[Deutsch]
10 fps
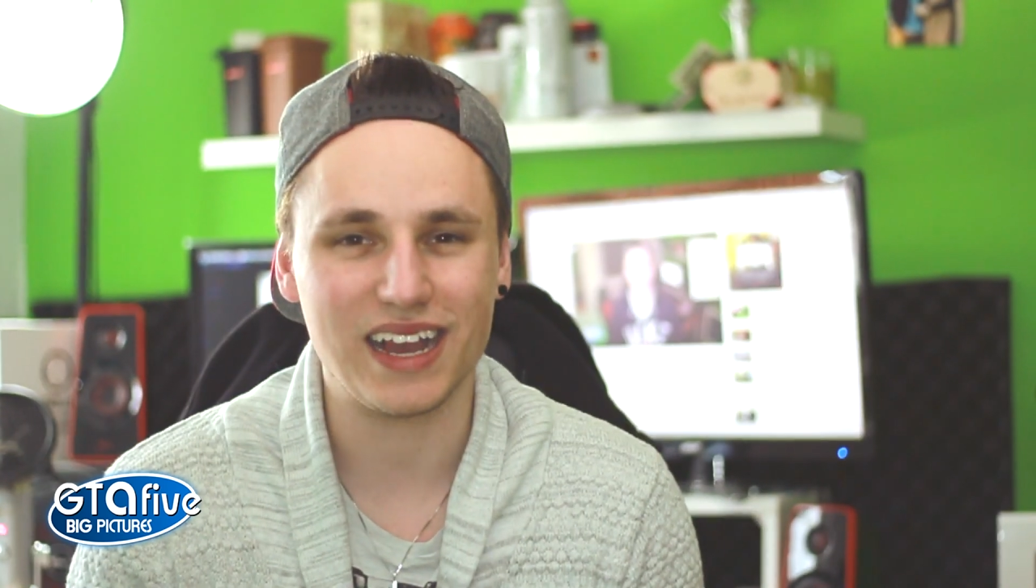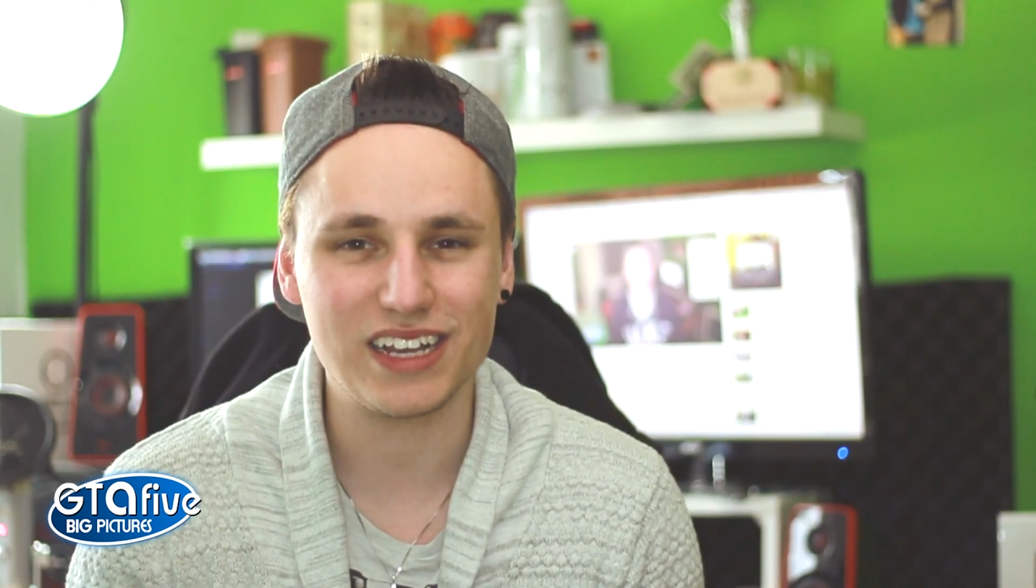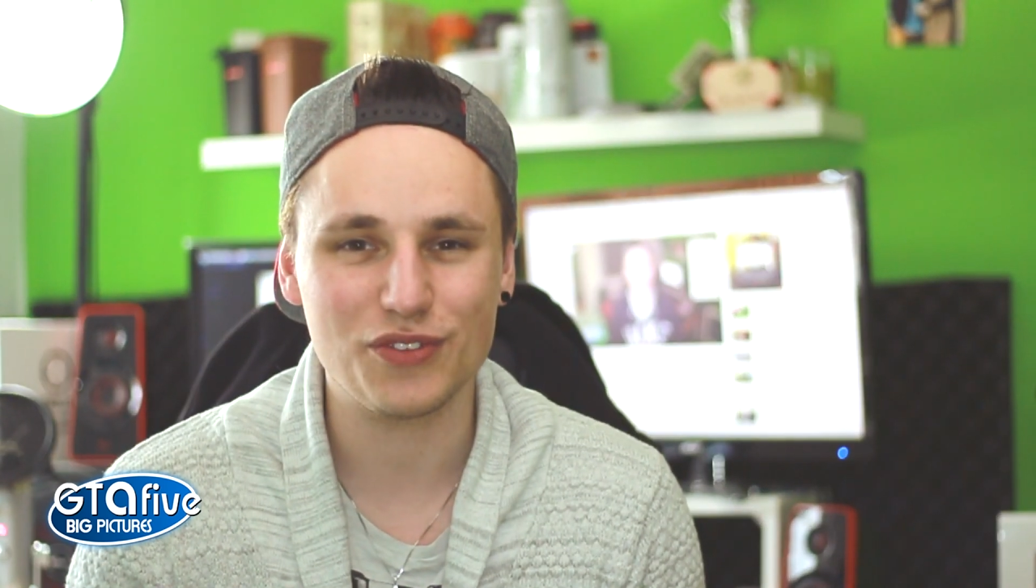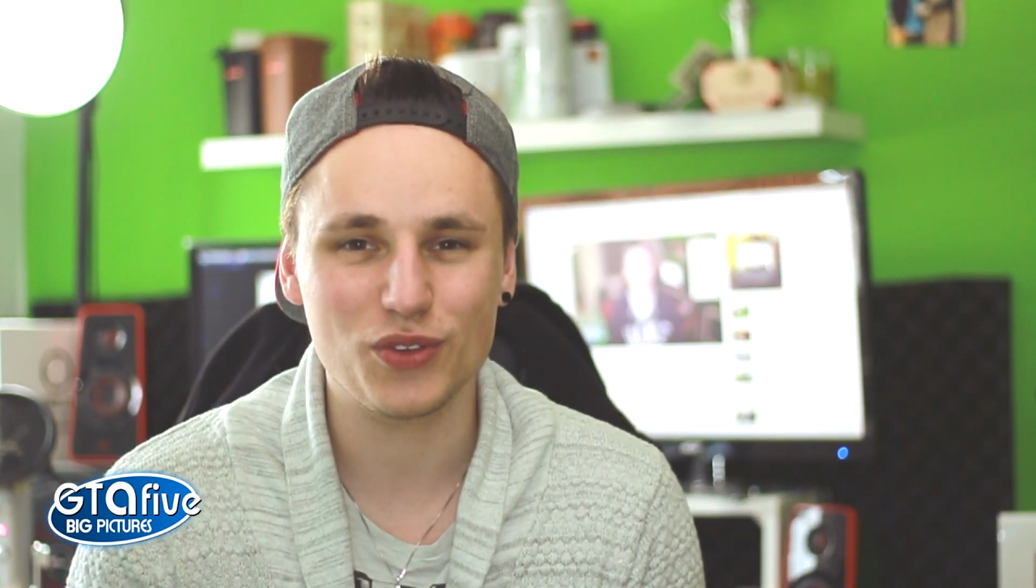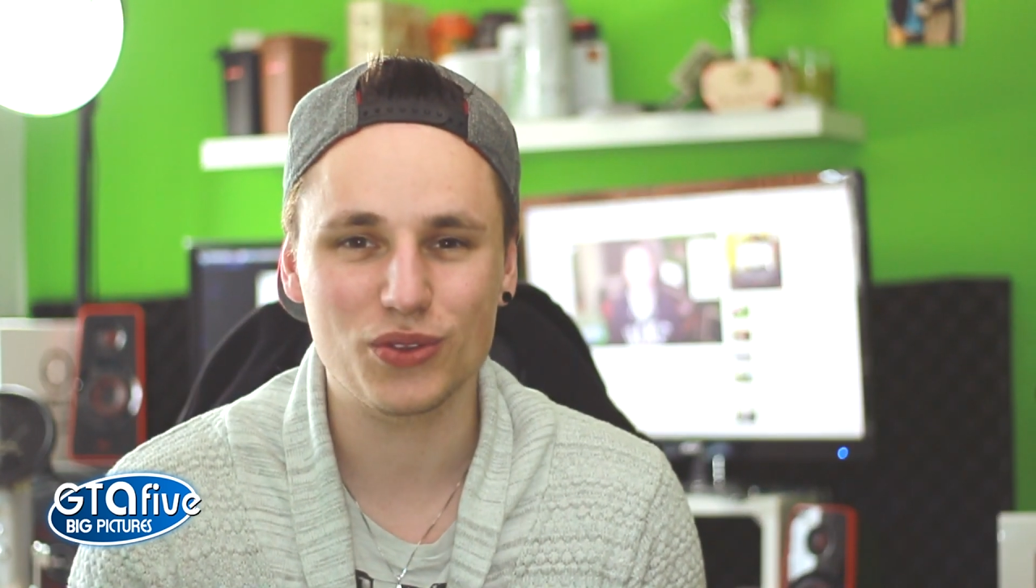
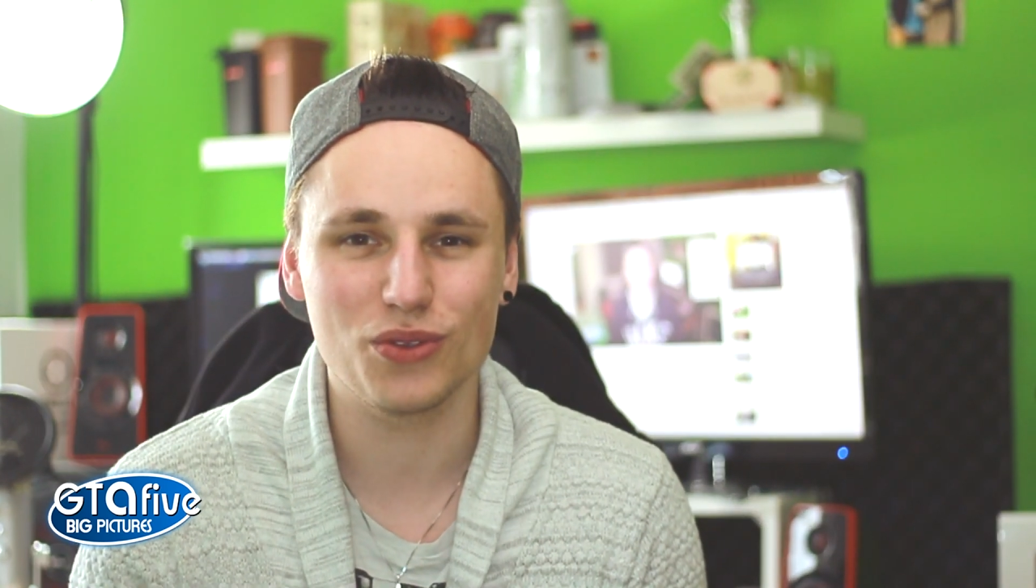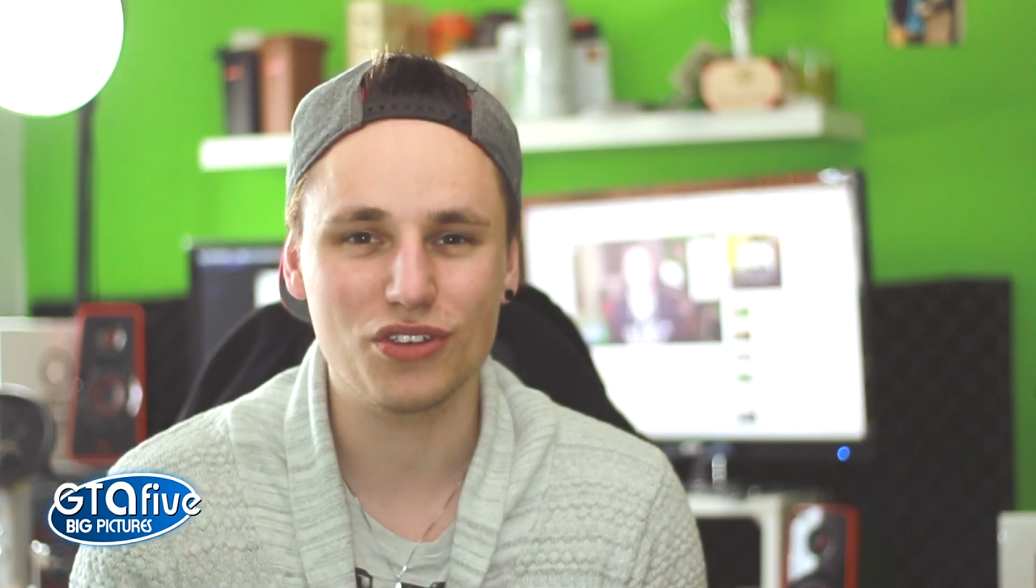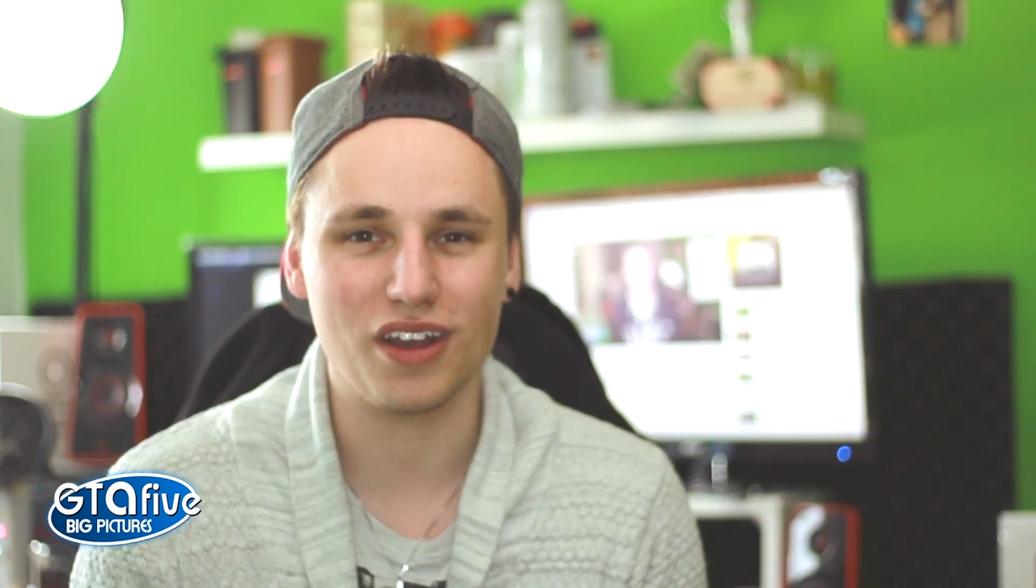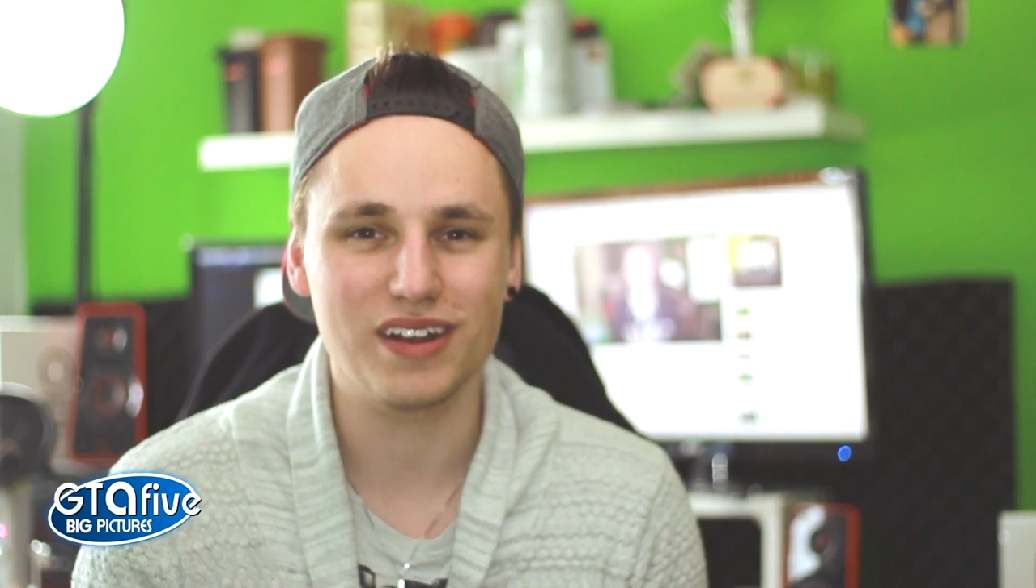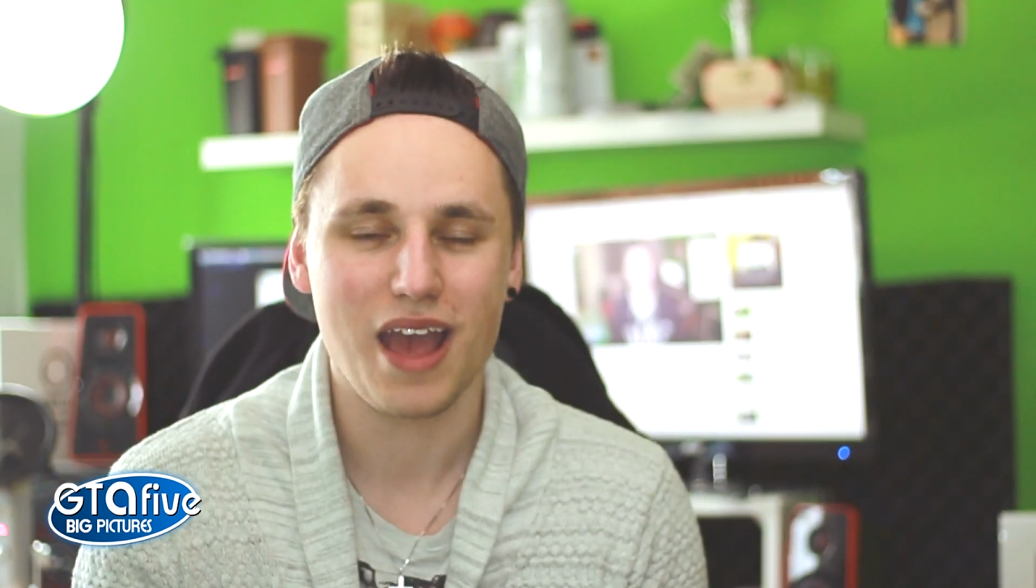danke fürs
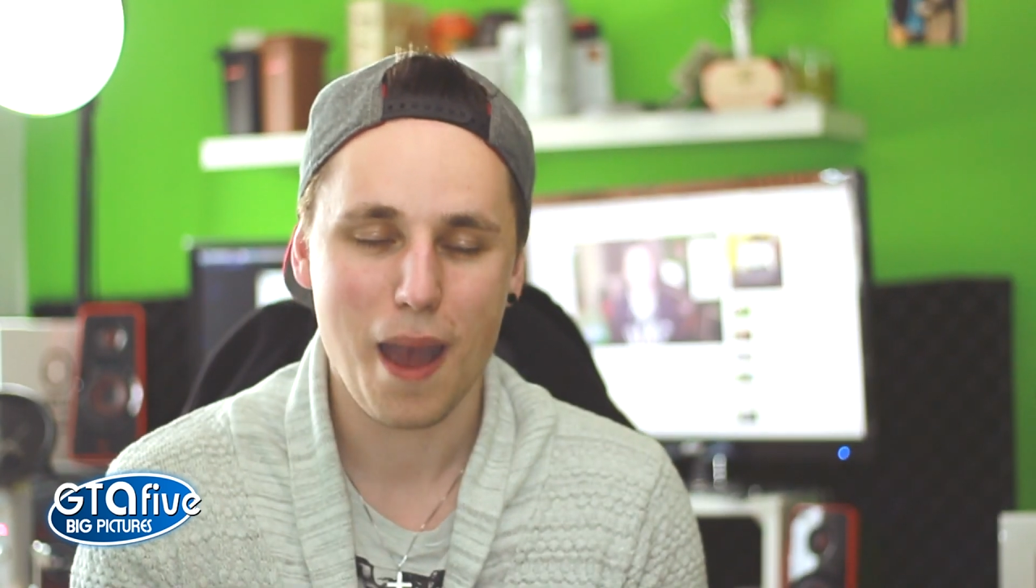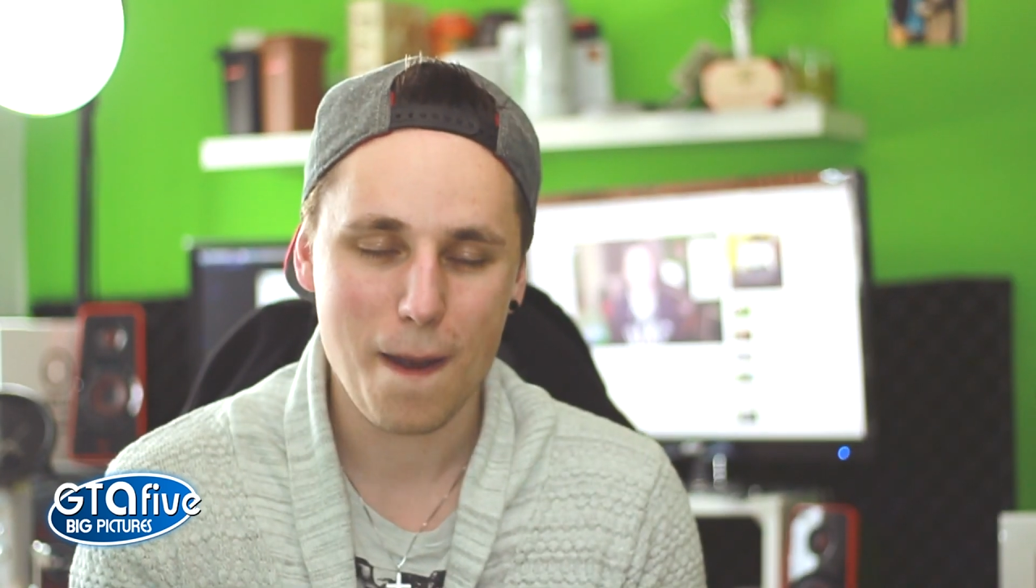Zuschauen